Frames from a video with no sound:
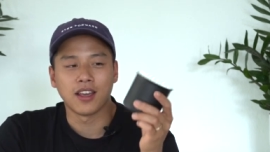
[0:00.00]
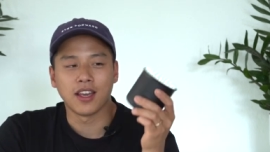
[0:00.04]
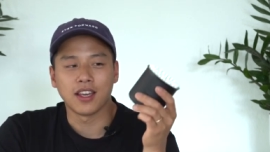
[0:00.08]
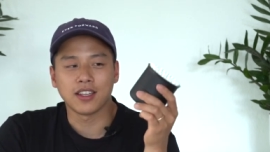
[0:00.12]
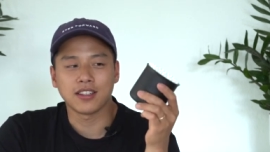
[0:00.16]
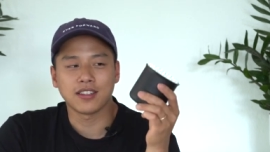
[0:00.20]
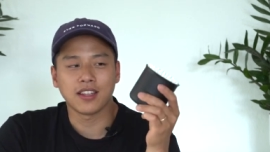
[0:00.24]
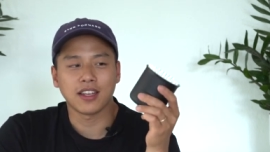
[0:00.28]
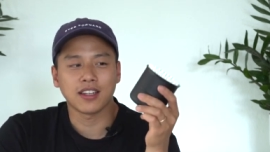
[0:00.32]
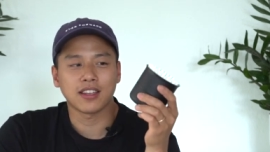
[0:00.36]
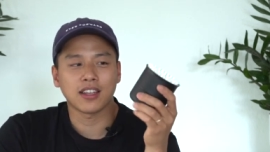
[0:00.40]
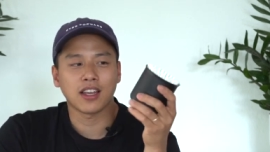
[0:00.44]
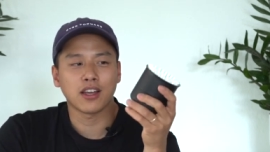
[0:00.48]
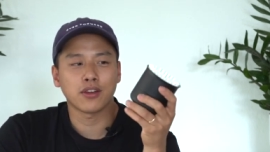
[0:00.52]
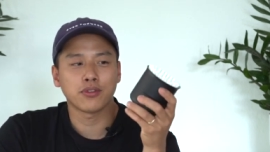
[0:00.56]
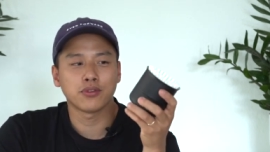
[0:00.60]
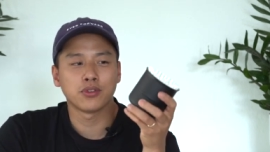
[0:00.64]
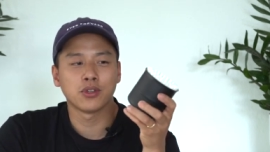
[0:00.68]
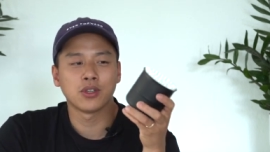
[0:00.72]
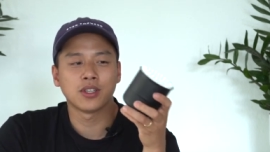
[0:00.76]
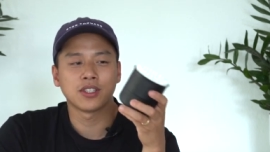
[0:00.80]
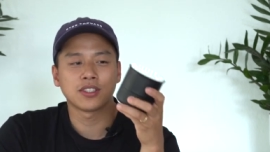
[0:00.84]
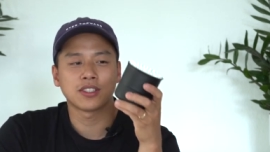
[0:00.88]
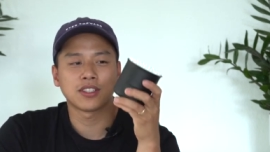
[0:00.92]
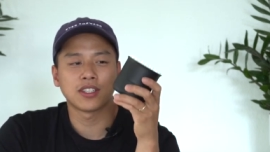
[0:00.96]
Ich denke,
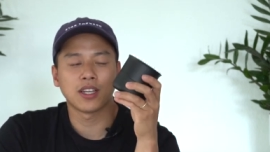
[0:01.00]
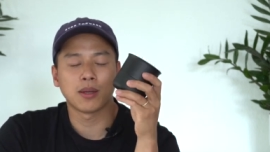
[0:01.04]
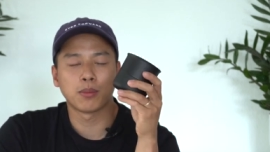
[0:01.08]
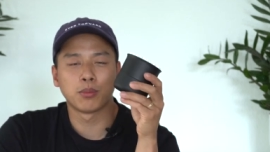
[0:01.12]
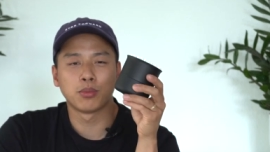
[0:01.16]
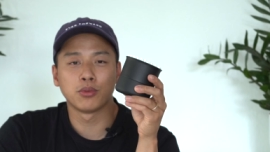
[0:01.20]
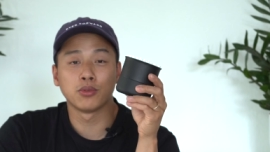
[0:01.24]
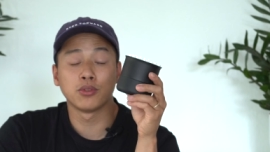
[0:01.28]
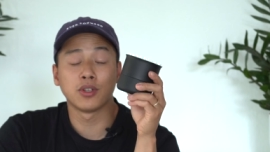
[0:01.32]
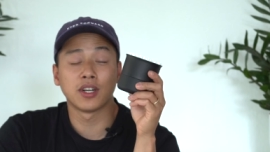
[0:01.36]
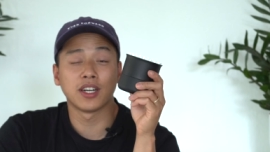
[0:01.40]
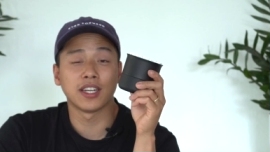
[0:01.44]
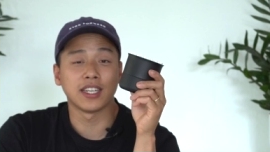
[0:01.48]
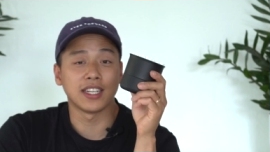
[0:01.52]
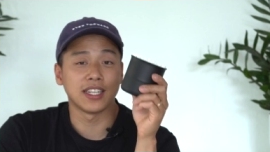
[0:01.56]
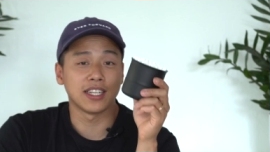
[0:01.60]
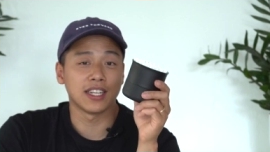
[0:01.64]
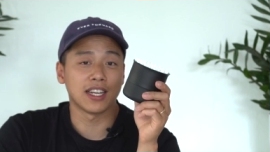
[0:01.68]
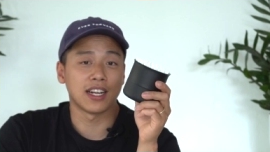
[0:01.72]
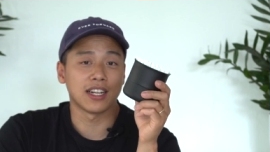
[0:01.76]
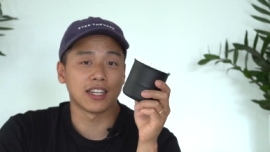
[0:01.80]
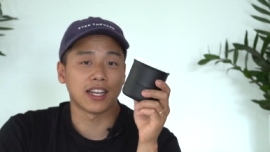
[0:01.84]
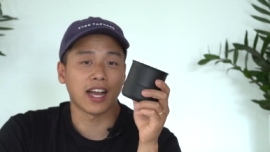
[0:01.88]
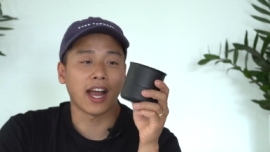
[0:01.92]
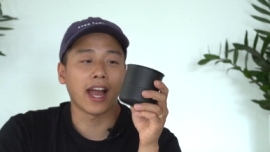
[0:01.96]
dafür ist der Brewer
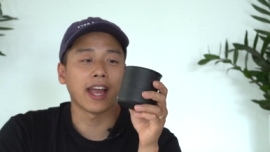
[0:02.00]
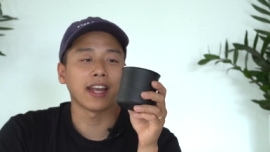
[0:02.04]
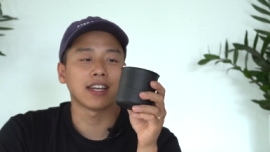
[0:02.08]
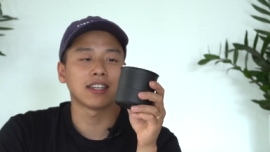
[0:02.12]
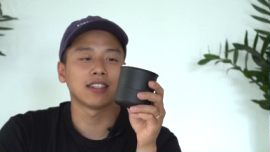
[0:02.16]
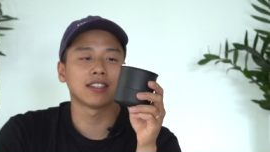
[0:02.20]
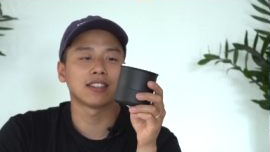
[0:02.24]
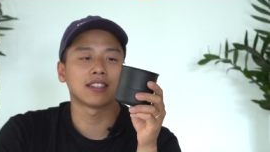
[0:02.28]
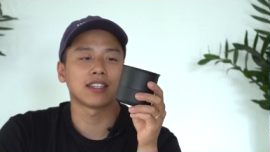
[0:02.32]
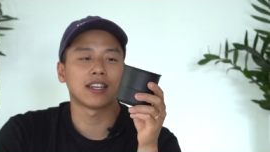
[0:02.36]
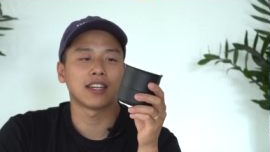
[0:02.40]
ideal geeignet,